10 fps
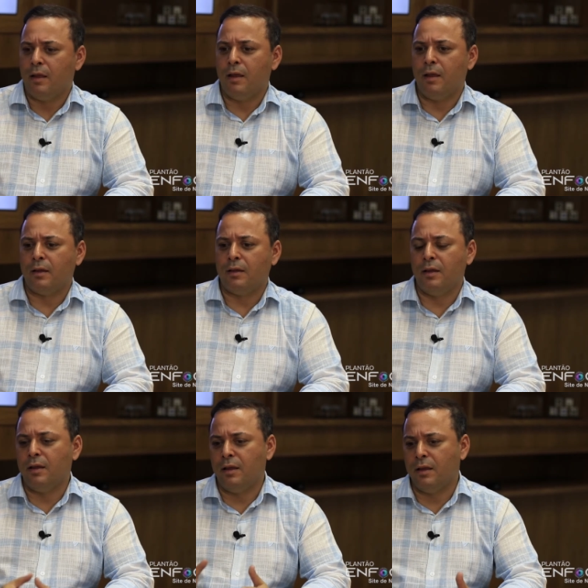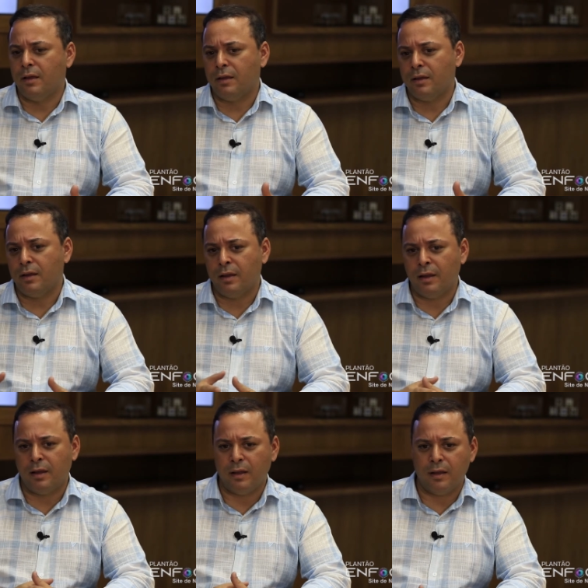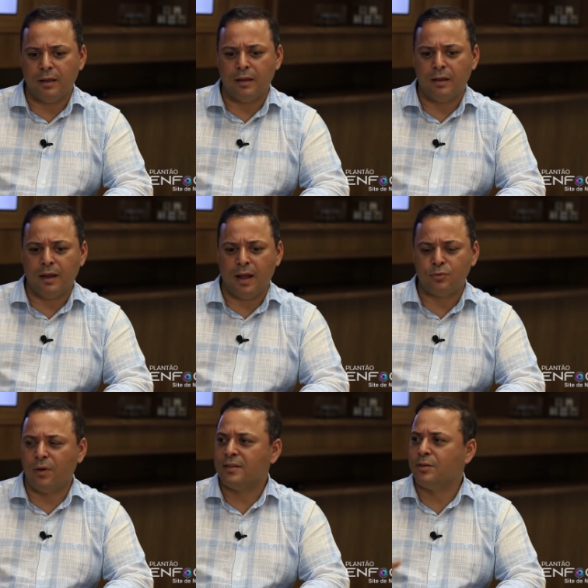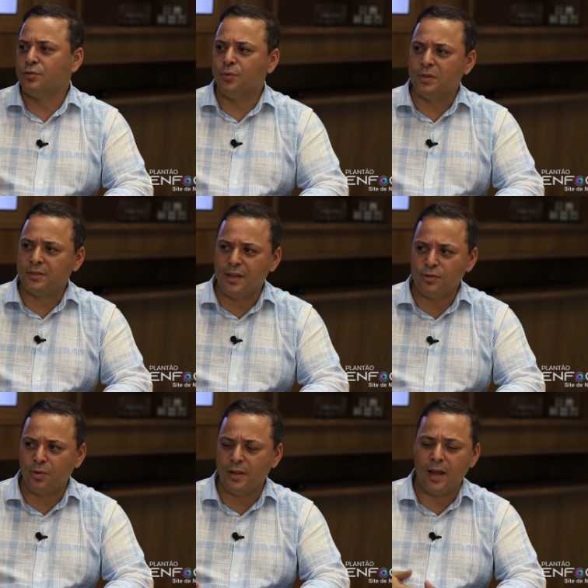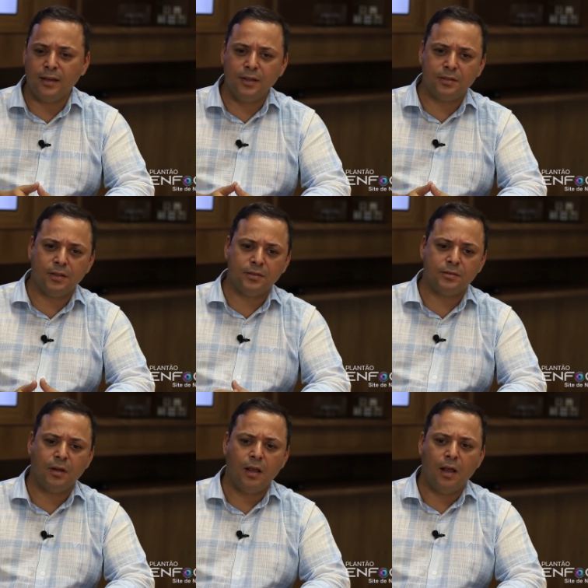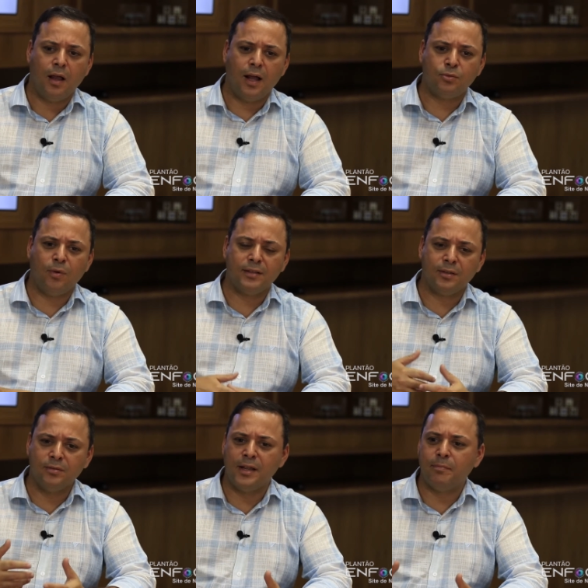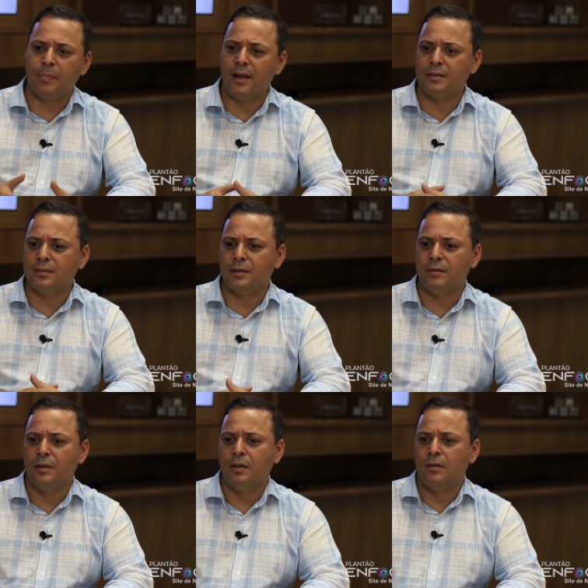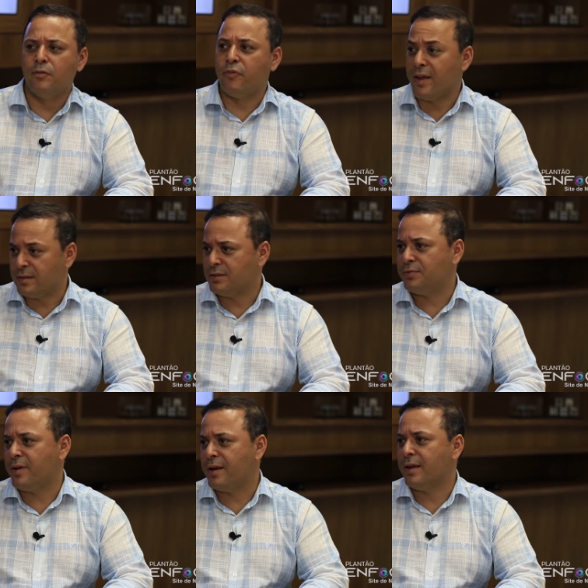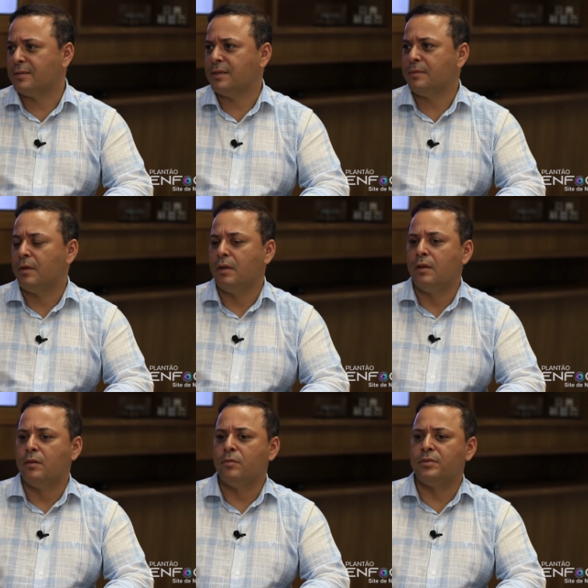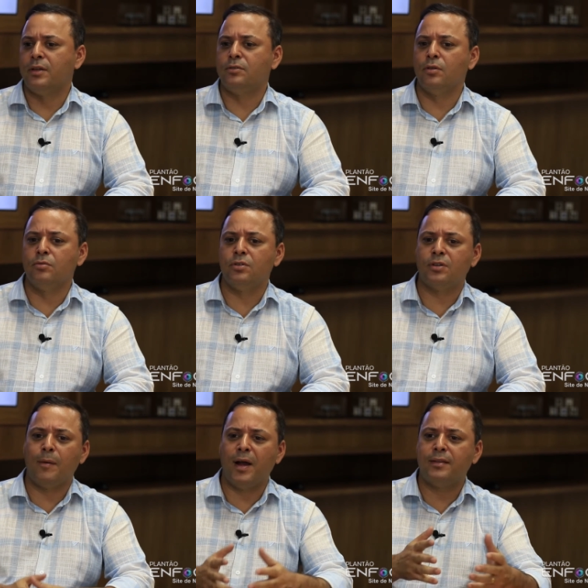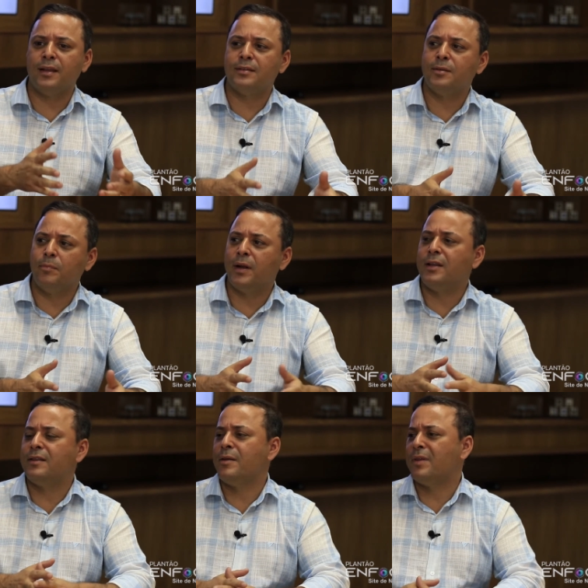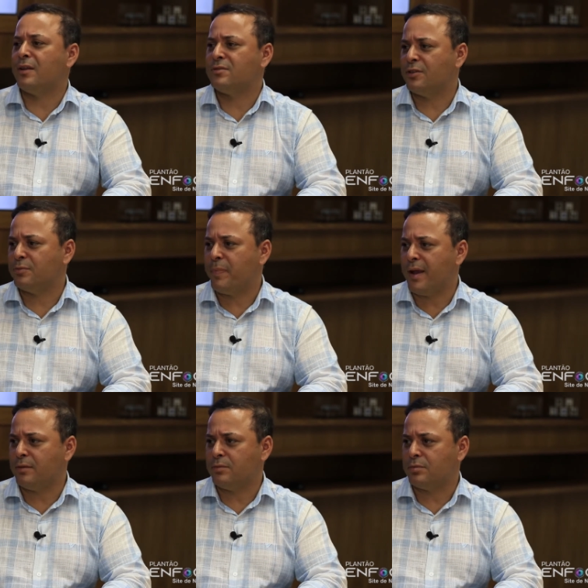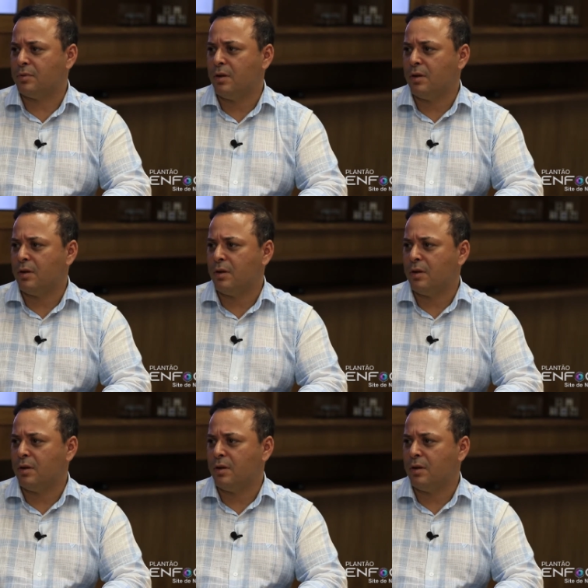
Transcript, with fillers: é, que é, a atuação de vocês, jornalistas, a atuação da imprensa, fez a diferença no sentido de chamar atenção para determinados aspectos